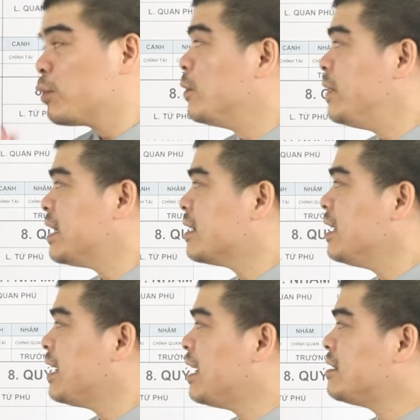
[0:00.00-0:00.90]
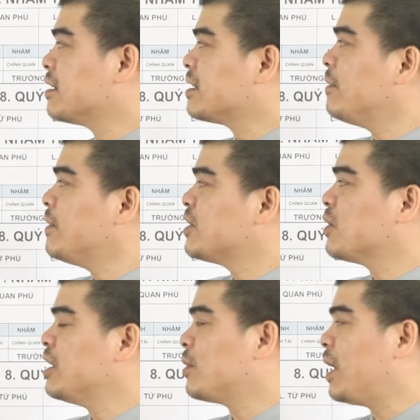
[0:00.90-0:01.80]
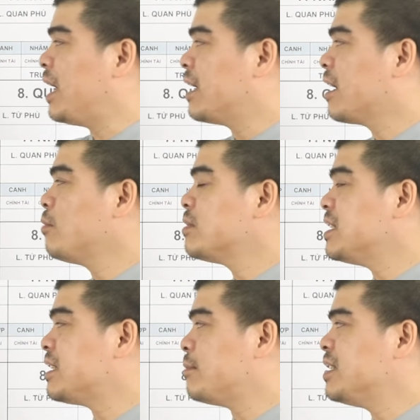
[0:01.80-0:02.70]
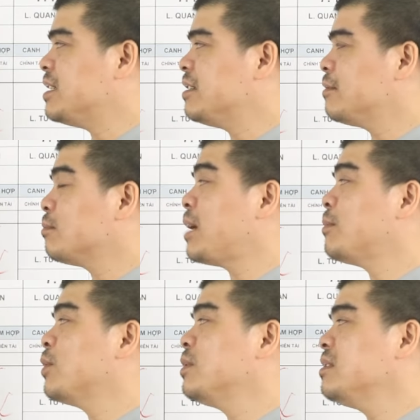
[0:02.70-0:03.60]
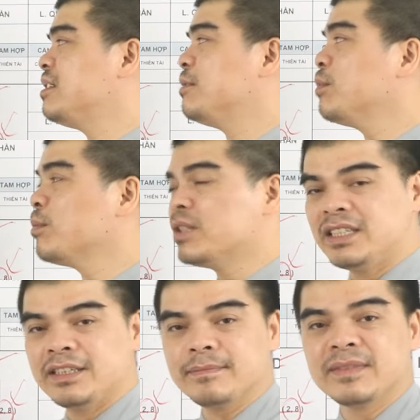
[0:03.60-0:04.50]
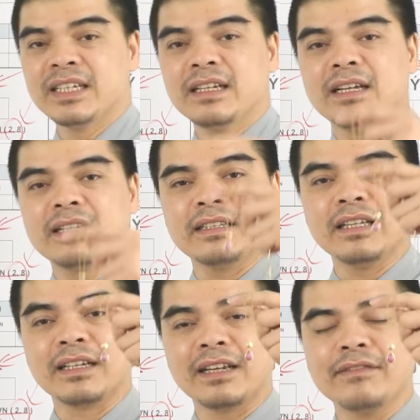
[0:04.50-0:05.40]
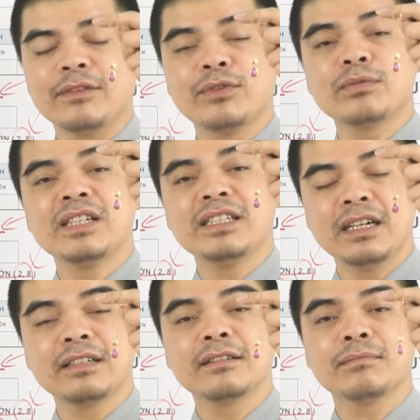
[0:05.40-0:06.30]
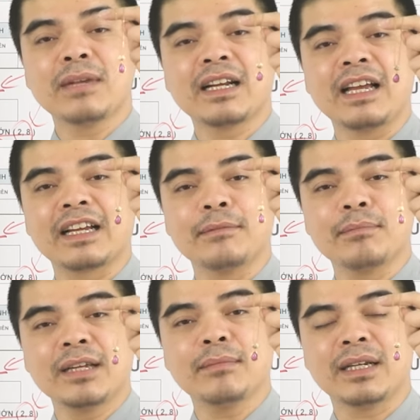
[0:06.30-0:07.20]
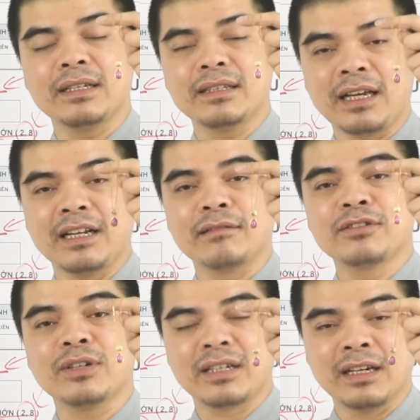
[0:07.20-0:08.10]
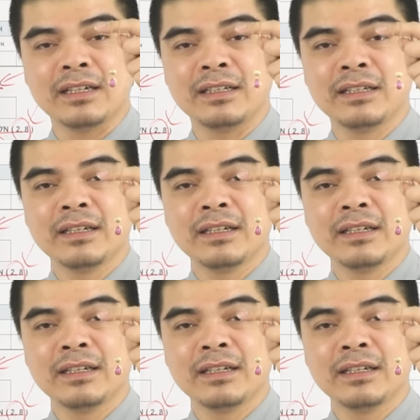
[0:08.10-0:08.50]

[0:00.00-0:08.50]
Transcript: Quý vị cứ liên hệ trực tiếp với số điện thoại 0989 34 9119 để thỉnh cái Vạn Phúc Tri Nhân mang lại cái may mắn tài lộc trọn đời.